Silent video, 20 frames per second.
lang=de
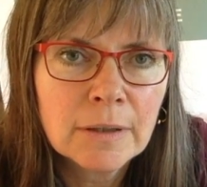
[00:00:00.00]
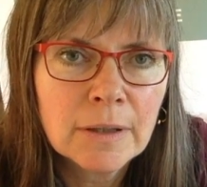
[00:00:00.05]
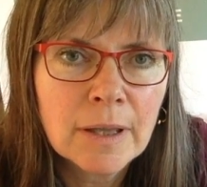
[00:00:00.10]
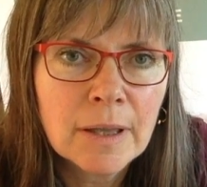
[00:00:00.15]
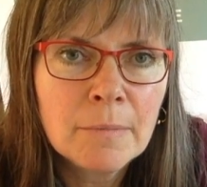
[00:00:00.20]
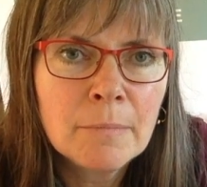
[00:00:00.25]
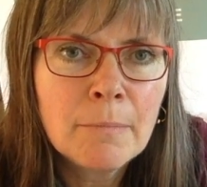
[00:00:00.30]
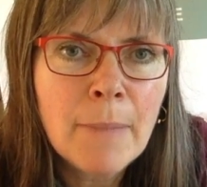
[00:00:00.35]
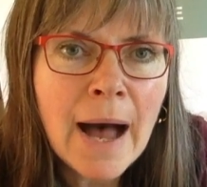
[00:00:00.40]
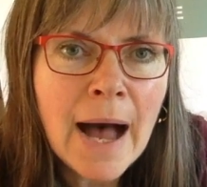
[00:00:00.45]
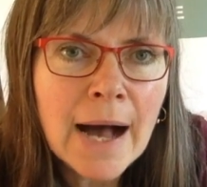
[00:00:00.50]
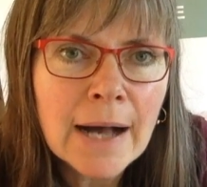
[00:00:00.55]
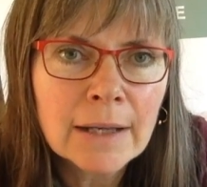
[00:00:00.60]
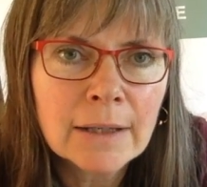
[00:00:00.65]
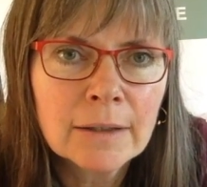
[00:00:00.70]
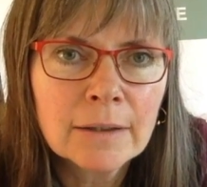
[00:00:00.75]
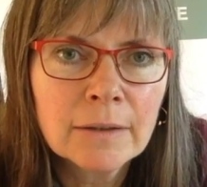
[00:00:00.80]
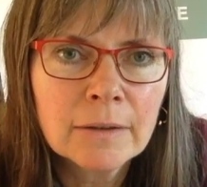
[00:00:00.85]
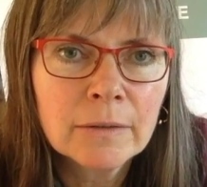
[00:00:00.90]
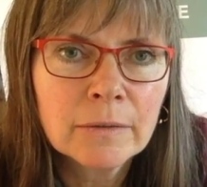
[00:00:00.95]
im
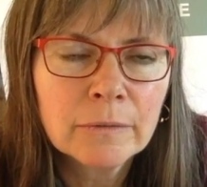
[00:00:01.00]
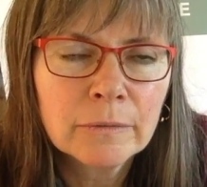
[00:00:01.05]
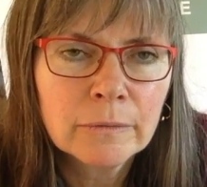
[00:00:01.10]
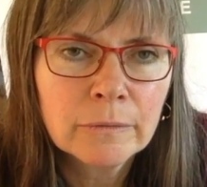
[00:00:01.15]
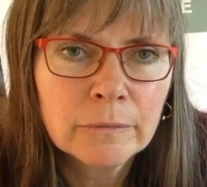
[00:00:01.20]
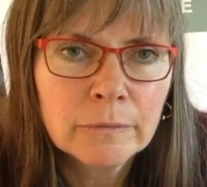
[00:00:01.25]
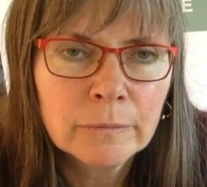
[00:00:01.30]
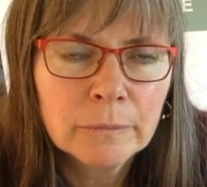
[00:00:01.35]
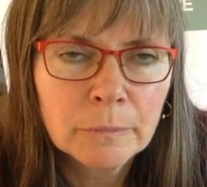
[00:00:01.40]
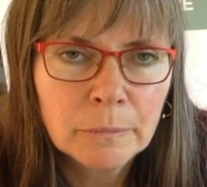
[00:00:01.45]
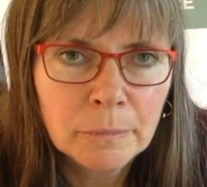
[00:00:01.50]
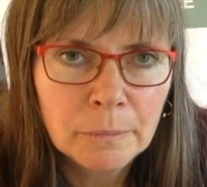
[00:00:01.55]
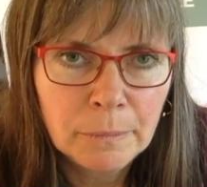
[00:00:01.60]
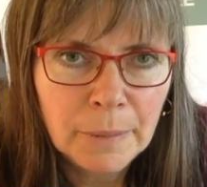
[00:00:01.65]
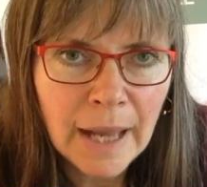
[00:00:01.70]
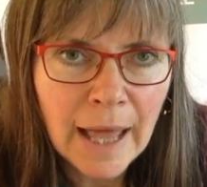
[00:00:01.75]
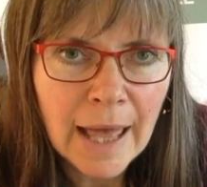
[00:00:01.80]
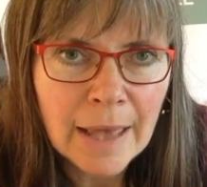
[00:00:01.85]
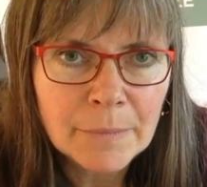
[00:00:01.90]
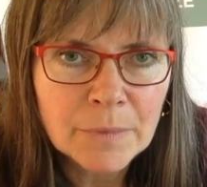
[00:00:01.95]
Magen
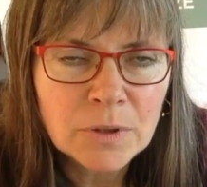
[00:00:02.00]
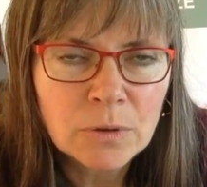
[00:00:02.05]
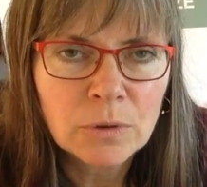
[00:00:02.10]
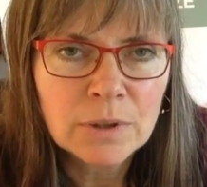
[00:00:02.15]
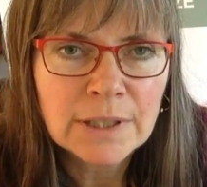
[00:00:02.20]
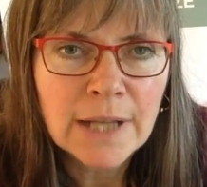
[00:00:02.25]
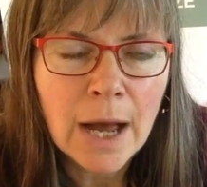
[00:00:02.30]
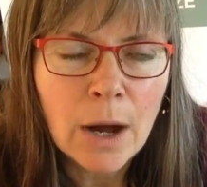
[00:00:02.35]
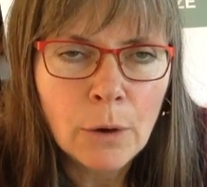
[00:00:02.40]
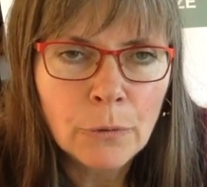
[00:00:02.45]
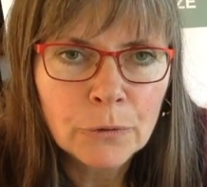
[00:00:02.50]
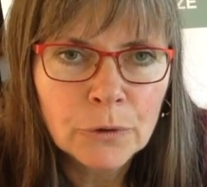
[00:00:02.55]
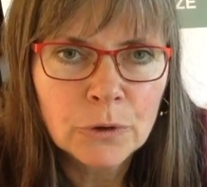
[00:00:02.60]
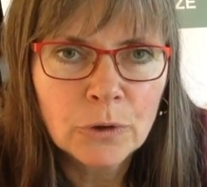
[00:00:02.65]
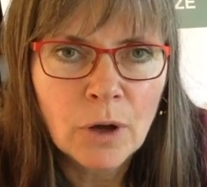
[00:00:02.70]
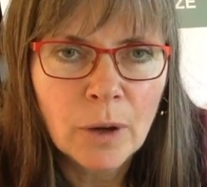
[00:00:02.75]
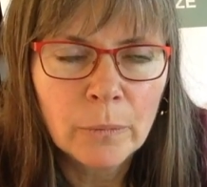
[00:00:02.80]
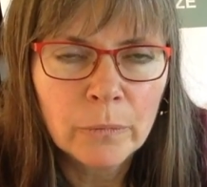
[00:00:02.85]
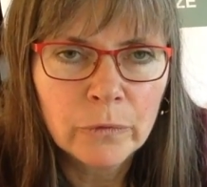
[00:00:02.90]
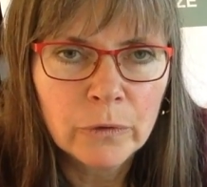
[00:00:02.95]
bleibt und da
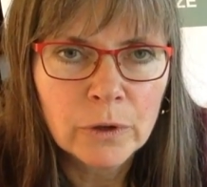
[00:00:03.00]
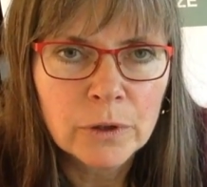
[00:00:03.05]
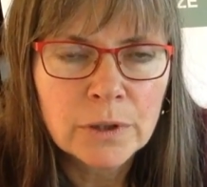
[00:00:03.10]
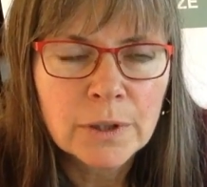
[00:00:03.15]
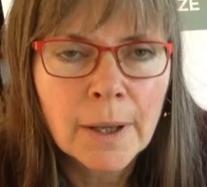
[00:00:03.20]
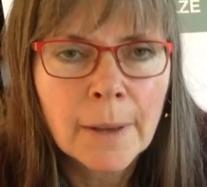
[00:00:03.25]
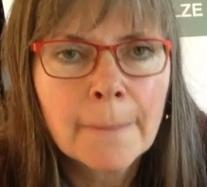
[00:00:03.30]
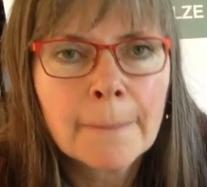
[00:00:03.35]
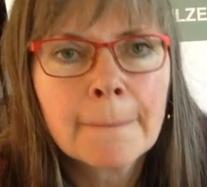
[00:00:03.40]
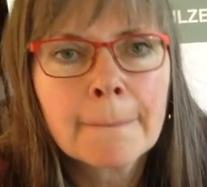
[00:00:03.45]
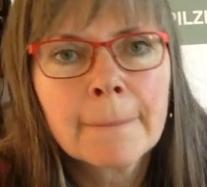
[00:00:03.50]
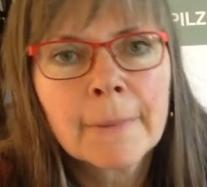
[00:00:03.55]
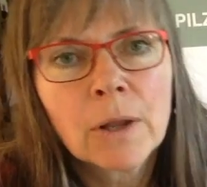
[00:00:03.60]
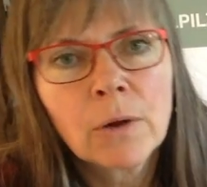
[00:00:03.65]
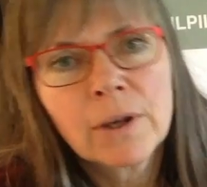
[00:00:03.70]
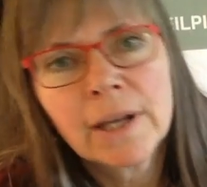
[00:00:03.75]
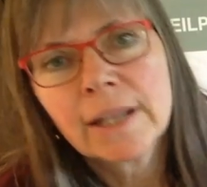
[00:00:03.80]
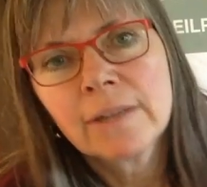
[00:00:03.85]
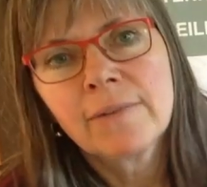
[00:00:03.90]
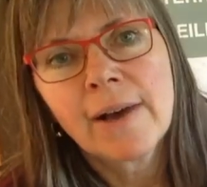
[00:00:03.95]
aufgenommen wird
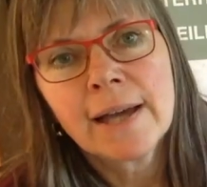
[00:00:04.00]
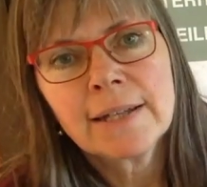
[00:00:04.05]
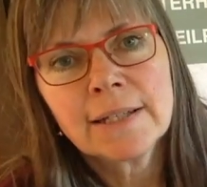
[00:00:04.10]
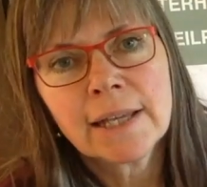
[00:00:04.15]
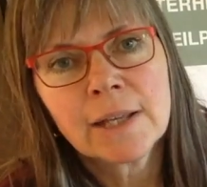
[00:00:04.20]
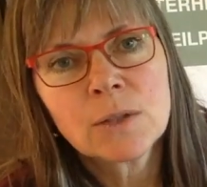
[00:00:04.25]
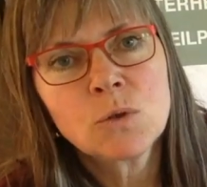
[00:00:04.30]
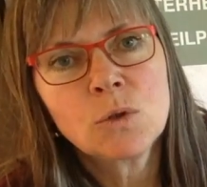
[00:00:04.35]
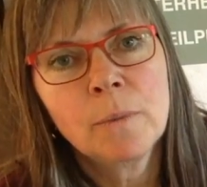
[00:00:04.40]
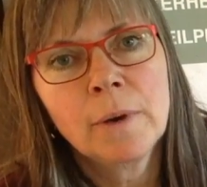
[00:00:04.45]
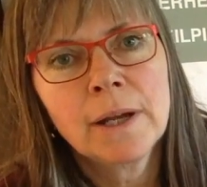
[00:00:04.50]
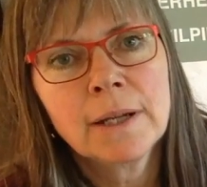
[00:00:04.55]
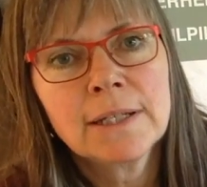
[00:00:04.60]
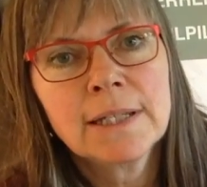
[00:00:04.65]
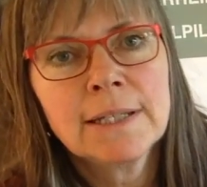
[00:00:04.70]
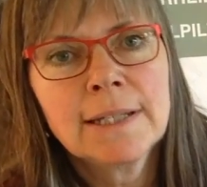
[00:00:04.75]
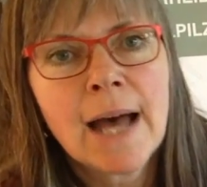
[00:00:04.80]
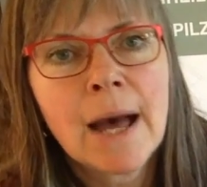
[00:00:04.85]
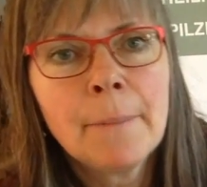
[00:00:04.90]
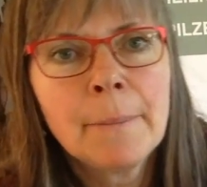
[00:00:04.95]
und nicht weiter jetzt über
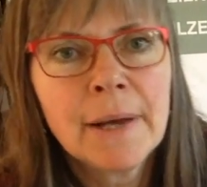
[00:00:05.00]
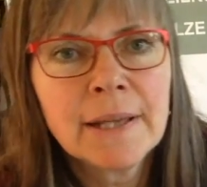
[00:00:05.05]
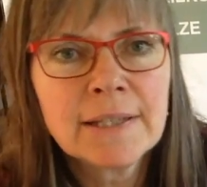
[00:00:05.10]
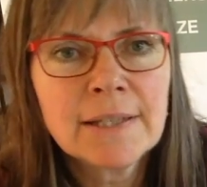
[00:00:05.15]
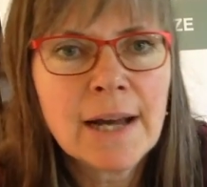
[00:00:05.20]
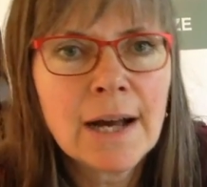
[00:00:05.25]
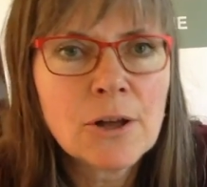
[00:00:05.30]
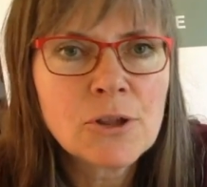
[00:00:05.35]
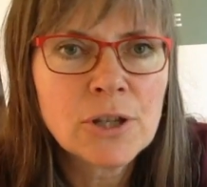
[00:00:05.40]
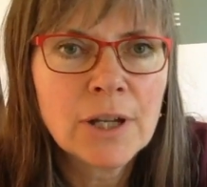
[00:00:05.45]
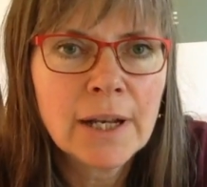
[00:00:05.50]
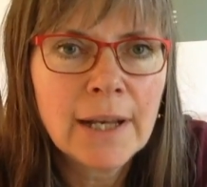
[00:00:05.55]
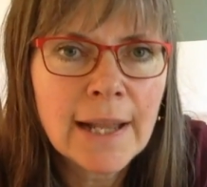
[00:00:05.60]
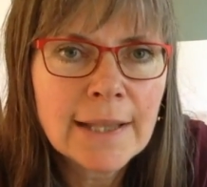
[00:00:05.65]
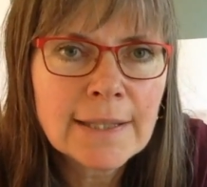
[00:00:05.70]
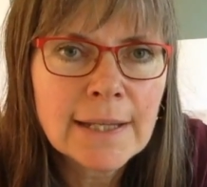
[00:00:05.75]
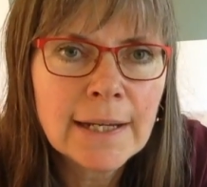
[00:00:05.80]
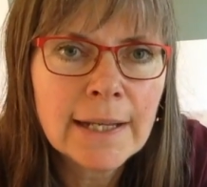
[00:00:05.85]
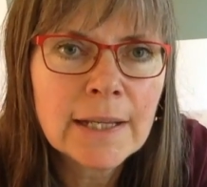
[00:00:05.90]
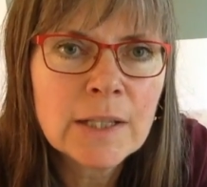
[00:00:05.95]
die Darmpassage dann
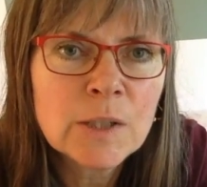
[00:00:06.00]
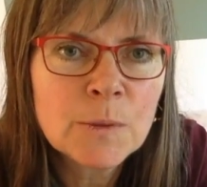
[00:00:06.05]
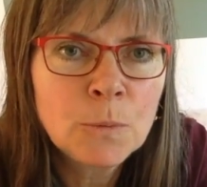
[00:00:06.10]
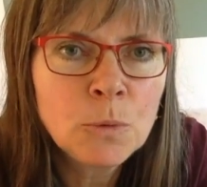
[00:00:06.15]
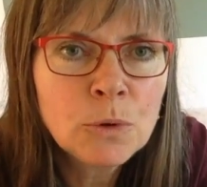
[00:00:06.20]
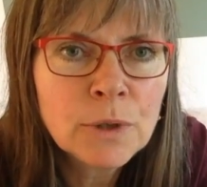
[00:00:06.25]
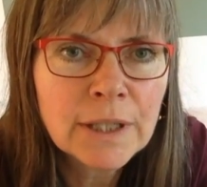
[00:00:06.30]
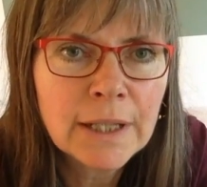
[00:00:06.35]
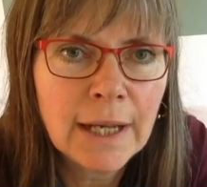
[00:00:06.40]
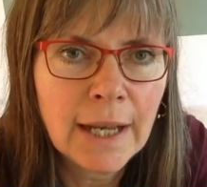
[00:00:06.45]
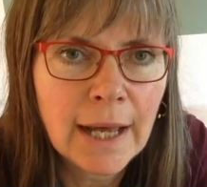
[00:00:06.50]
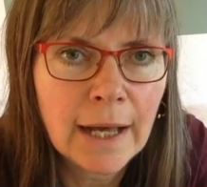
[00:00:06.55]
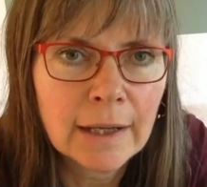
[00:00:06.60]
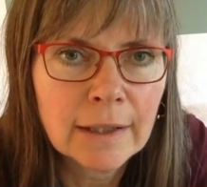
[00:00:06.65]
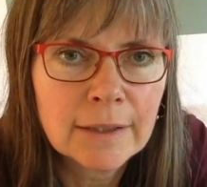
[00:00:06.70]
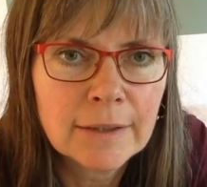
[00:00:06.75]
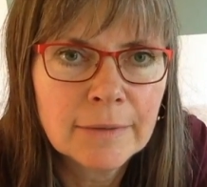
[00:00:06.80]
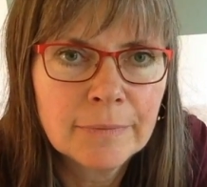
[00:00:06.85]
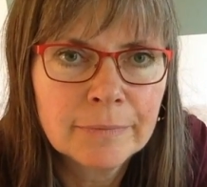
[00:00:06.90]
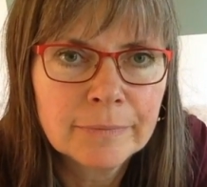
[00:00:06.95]
letztendlich ins Blut
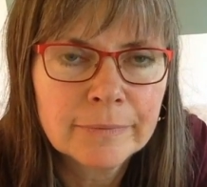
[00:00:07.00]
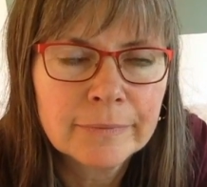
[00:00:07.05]
gelangt.